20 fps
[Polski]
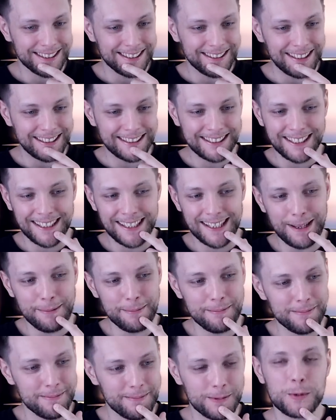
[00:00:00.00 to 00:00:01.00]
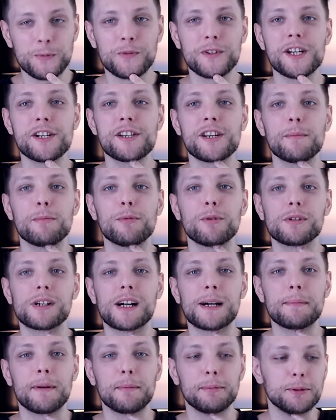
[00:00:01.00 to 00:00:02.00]
z drugiej strony tam już wcześniej było
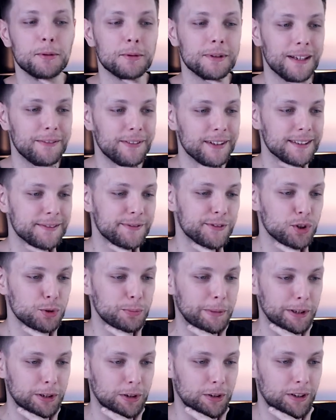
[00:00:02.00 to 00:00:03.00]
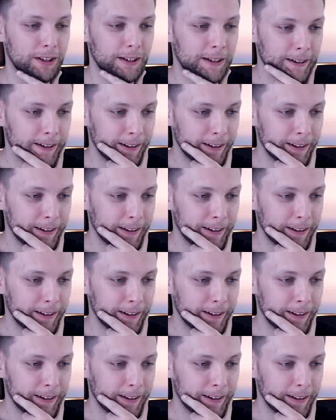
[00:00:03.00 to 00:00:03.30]
trochę popsute, więc w sumie to